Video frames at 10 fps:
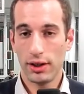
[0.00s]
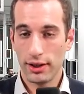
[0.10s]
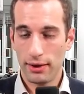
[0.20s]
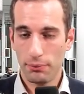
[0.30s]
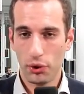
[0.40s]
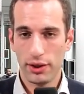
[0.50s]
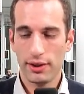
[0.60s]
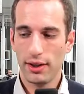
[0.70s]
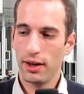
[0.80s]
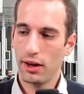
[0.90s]
également
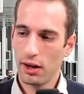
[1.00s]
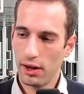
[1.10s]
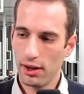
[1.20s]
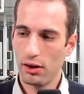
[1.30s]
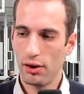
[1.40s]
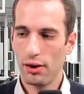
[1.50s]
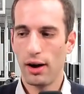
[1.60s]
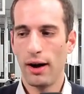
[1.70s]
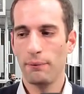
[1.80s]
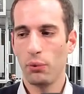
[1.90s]
hier et euh,
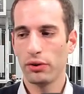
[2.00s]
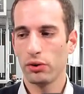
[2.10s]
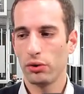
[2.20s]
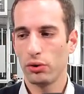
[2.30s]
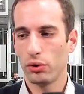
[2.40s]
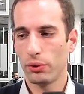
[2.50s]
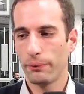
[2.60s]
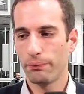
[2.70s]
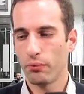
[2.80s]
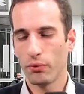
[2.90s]
à, à moindre
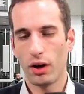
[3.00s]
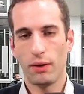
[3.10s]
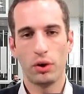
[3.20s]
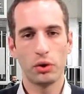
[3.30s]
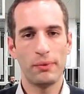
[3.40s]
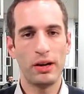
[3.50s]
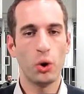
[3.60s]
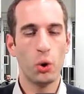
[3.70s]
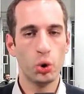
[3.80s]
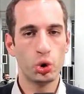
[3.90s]
mal
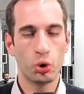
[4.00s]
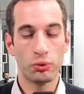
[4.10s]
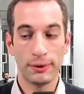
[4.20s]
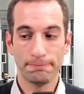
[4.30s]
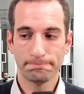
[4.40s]
aujourd'hui